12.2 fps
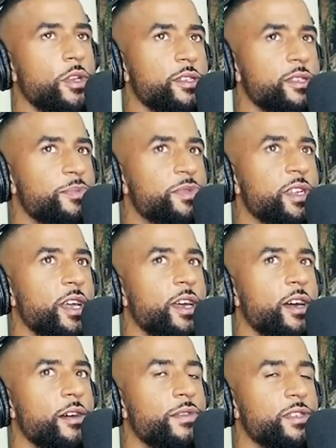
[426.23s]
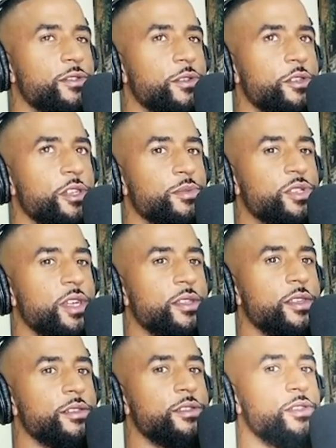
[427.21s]
okay, 70er Jahre war sie noch nicht am
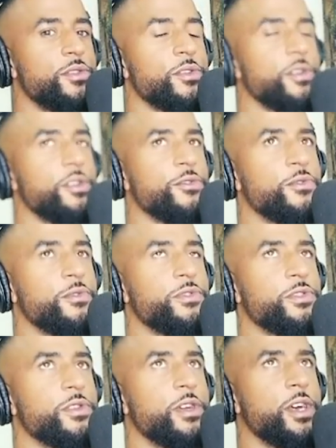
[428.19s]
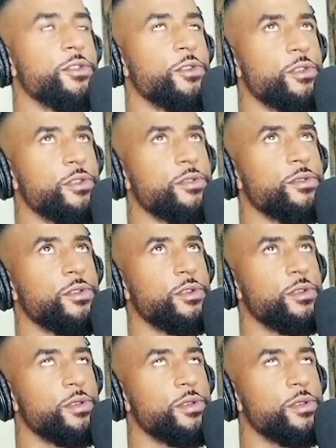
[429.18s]
Start, dann ist sie doch noch gar nicht 50. Ja, äh, doch